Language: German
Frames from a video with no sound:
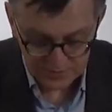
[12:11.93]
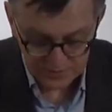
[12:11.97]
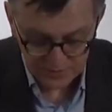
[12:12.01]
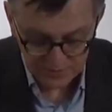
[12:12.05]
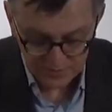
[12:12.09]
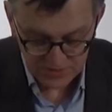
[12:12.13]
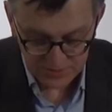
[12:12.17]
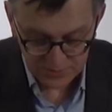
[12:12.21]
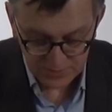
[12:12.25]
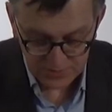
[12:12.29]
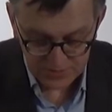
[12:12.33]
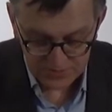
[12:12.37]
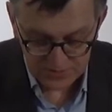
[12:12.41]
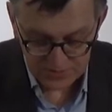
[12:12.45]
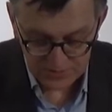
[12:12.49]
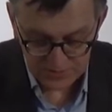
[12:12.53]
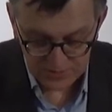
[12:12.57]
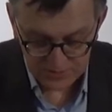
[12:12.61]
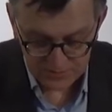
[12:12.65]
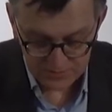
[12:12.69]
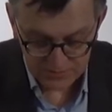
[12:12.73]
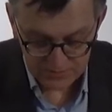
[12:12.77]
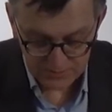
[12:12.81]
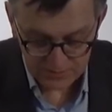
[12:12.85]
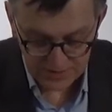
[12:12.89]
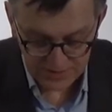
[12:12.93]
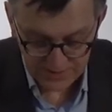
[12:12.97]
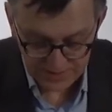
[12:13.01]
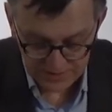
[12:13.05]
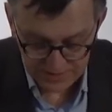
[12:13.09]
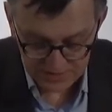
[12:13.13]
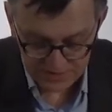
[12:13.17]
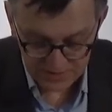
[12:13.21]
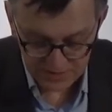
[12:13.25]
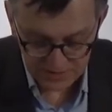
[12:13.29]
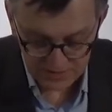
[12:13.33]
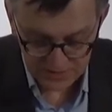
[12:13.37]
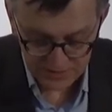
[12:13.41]
was bei der
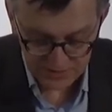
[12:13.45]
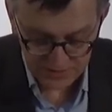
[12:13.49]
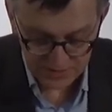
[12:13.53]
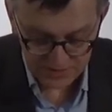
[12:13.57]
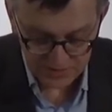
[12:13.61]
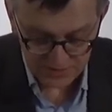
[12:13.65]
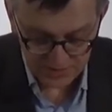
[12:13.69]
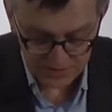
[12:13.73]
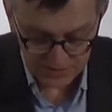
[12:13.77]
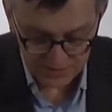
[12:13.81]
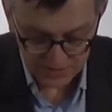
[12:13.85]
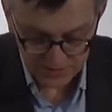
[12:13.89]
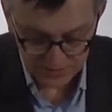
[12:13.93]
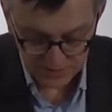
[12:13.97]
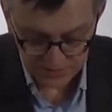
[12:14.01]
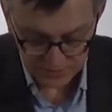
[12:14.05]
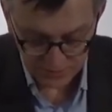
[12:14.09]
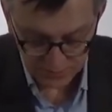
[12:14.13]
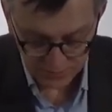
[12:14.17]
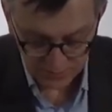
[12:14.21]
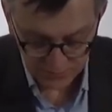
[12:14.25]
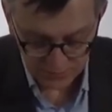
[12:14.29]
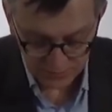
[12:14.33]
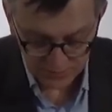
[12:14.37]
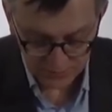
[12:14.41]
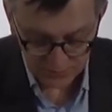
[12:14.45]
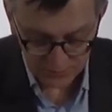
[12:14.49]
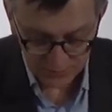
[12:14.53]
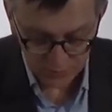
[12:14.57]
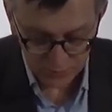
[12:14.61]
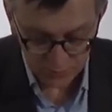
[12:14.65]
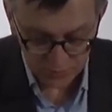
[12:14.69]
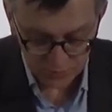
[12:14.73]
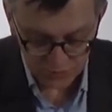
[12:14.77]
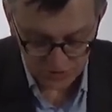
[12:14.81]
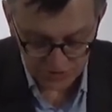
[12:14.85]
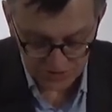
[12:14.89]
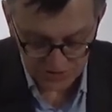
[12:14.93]
Reichhaltigkeit des zur
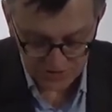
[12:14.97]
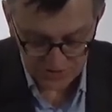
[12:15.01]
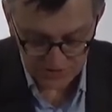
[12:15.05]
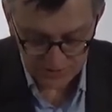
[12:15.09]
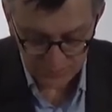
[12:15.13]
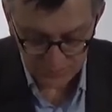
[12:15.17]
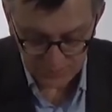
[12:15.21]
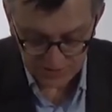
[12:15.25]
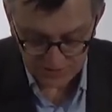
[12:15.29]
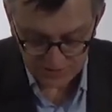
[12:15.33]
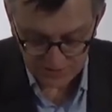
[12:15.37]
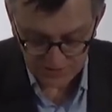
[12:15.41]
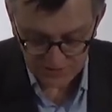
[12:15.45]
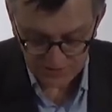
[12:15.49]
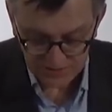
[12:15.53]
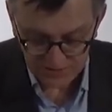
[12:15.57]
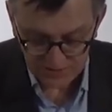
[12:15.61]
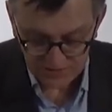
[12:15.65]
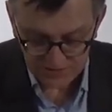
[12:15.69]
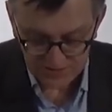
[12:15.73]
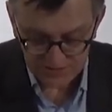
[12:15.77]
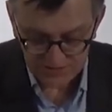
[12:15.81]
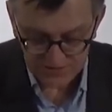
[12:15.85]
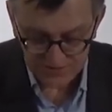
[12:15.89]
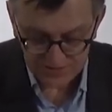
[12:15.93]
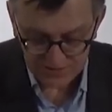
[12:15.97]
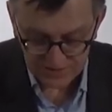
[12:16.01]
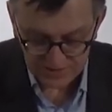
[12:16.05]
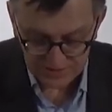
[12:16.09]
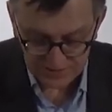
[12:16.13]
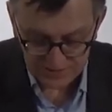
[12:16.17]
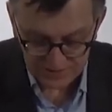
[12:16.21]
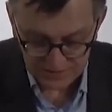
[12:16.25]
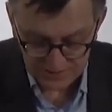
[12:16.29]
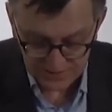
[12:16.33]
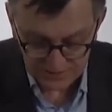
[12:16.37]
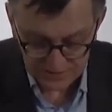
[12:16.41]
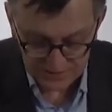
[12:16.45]
Verfügung stehenden Materials
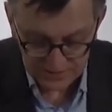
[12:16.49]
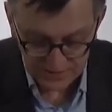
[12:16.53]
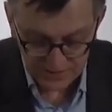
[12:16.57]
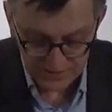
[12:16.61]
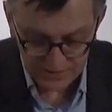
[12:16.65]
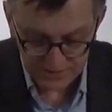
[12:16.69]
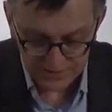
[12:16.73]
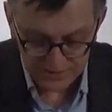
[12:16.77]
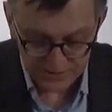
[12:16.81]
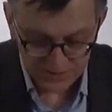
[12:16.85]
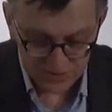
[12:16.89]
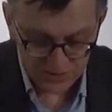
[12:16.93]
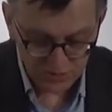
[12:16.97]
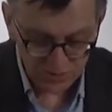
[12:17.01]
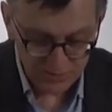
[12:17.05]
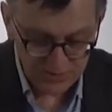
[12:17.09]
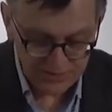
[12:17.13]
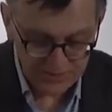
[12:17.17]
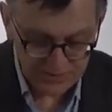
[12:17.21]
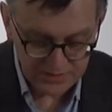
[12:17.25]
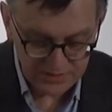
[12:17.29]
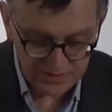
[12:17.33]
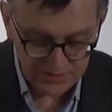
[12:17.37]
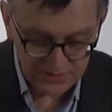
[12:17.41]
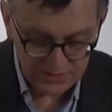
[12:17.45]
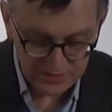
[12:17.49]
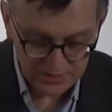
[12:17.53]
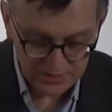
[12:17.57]
allerdings schwer